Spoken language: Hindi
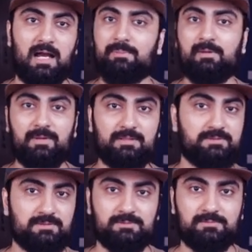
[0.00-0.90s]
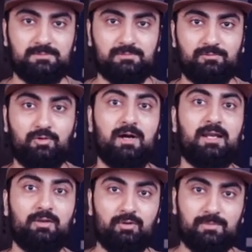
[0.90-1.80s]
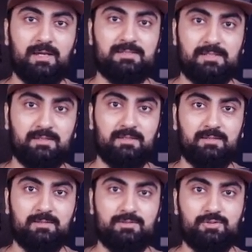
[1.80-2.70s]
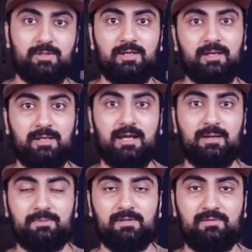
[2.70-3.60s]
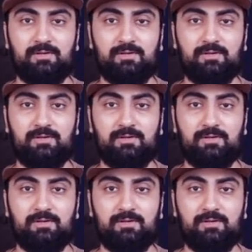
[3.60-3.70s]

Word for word: आपके पास वो वाले लोग भी आ जाते हैं जो डायरेक्टली आपकी